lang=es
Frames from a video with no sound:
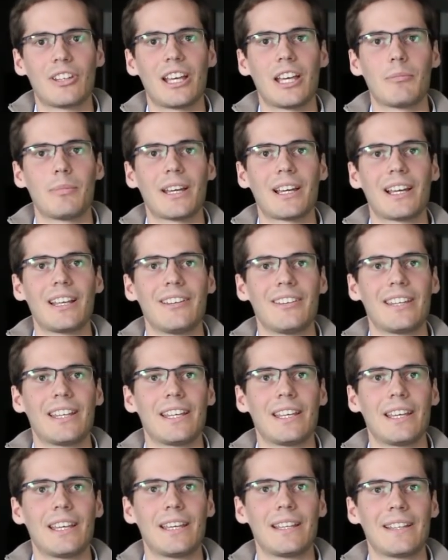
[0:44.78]
AMGs
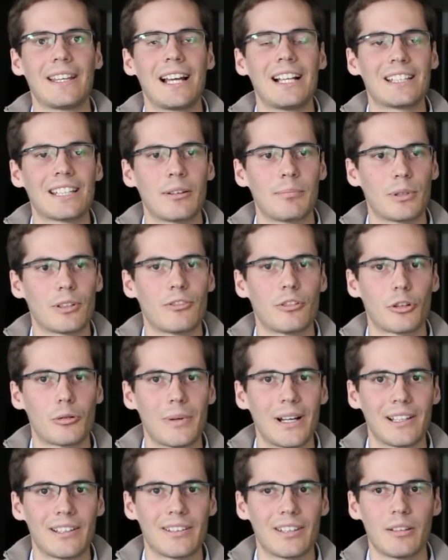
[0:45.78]
de, alta
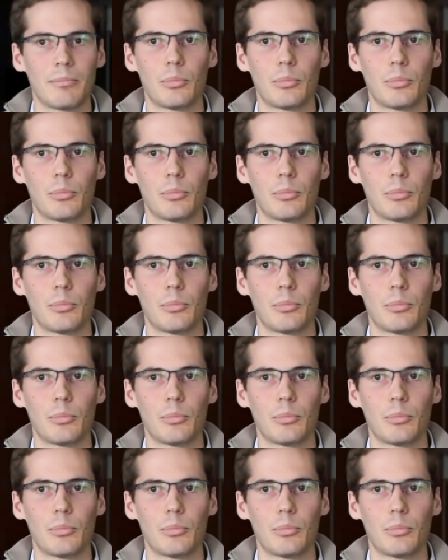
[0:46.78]
performance